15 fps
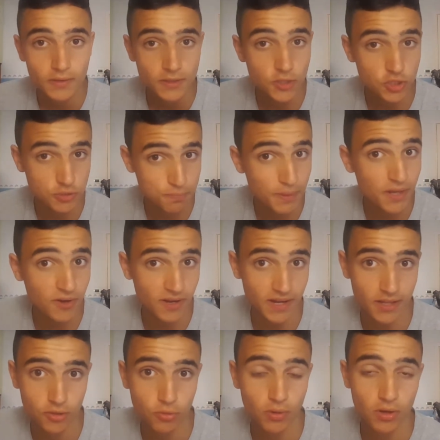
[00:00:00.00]
io spero che gli ha
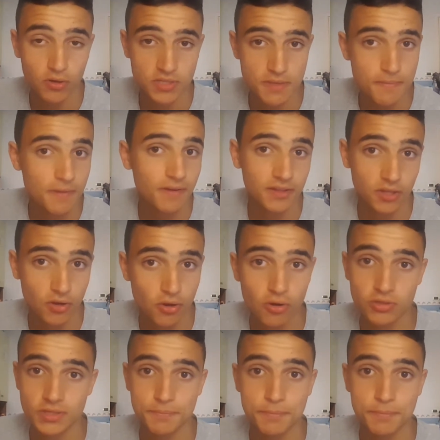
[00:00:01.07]
detto qualcosa in privato e non lo